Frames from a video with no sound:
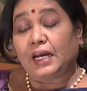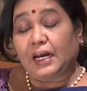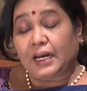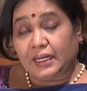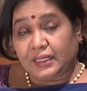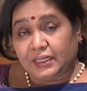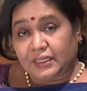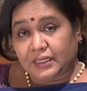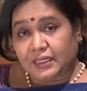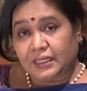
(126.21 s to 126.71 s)

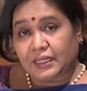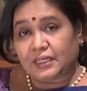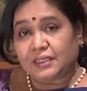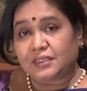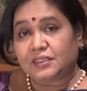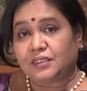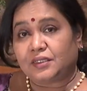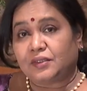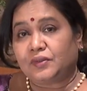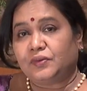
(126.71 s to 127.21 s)
యాంటీ
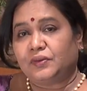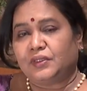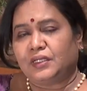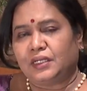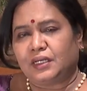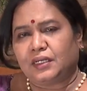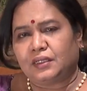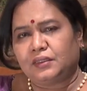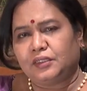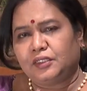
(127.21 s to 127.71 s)
క్యాన్సర్
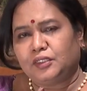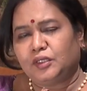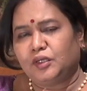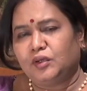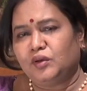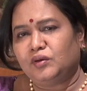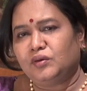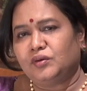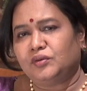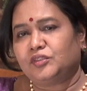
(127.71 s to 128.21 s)
ఇలా అవి
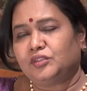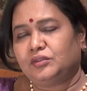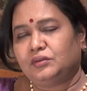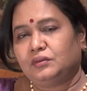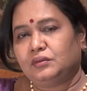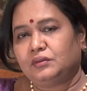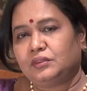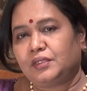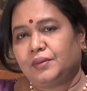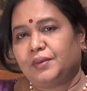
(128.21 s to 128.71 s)
ఎన్నో
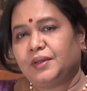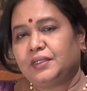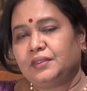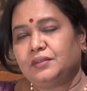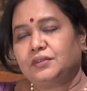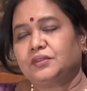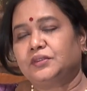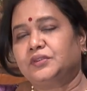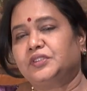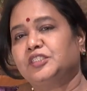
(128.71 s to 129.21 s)

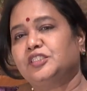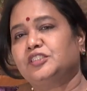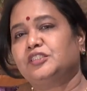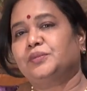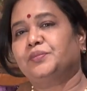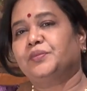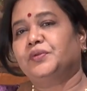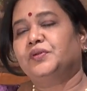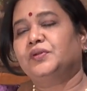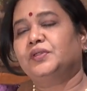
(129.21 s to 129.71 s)
టమాటోస్ గురించి
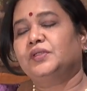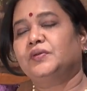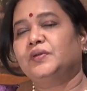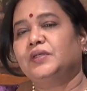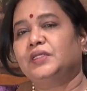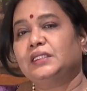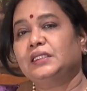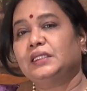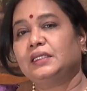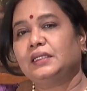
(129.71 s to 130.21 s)
చెప్పుకుంటూ
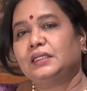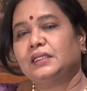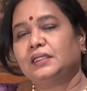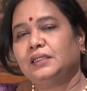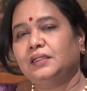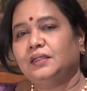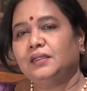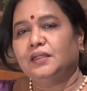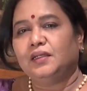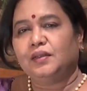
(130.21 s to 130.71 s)
వెళ్తే కనుక
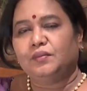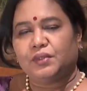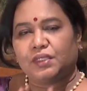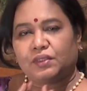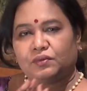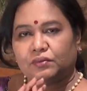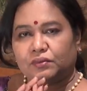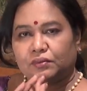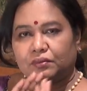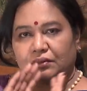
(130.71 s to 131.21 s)

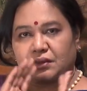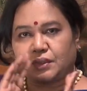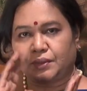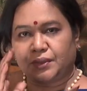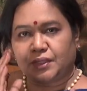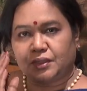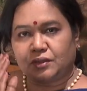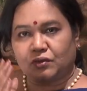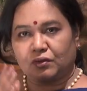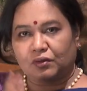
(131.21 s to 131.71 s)
మనం
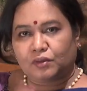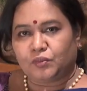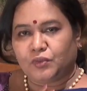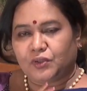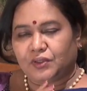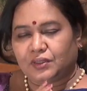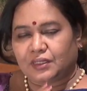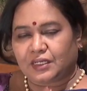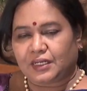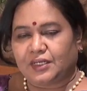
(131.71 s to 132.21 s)
టమాటో ఒక
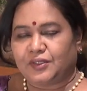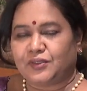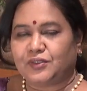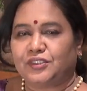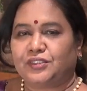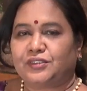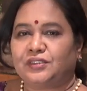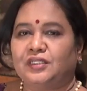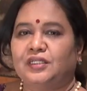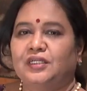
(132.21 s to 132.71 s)
బుక్ రాయొచ్చు